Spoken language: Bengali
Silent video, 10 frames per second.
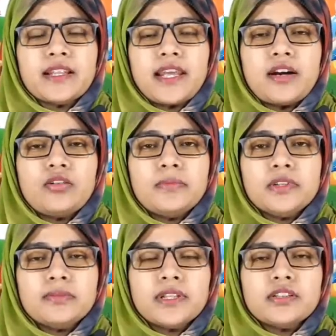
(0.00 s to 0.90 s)
দেখো আমি
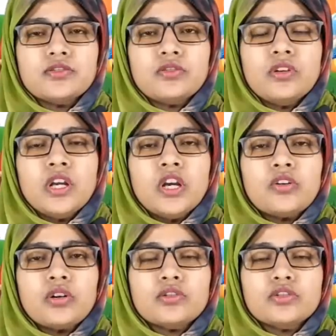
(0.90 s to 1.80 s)
তোমাদের জন্য
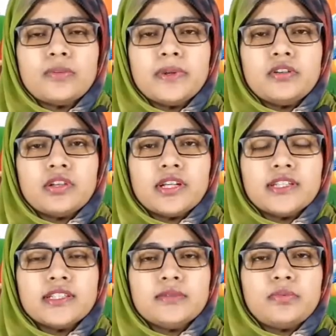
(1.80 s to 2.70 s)
কত শপিং করে
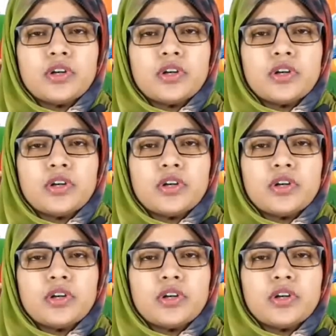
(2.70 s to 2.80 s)
এনেছি